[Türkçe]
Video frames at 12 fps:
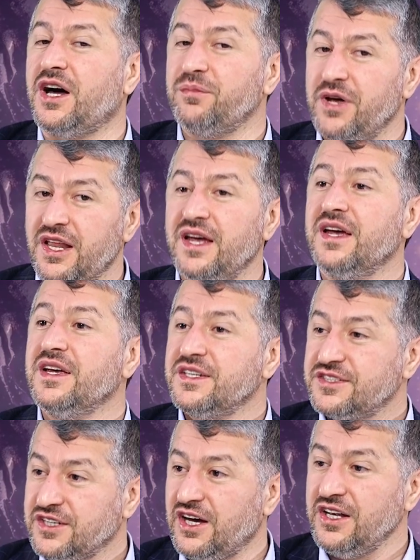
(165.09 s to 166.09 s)
amele
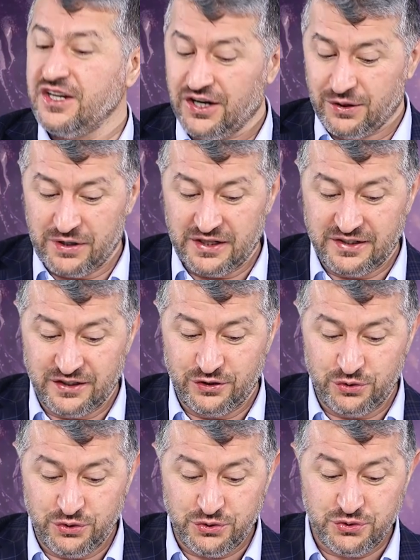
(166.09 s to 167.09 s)
salih amel
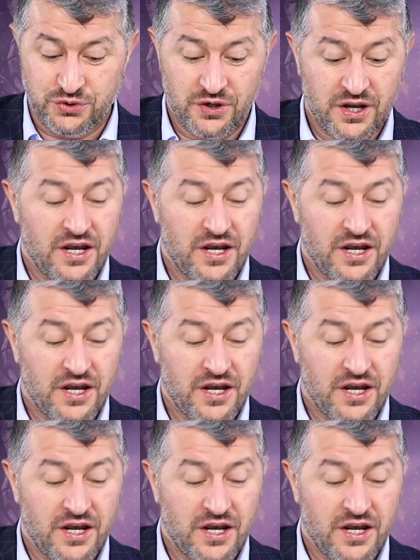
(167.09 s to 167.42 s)
deniyor.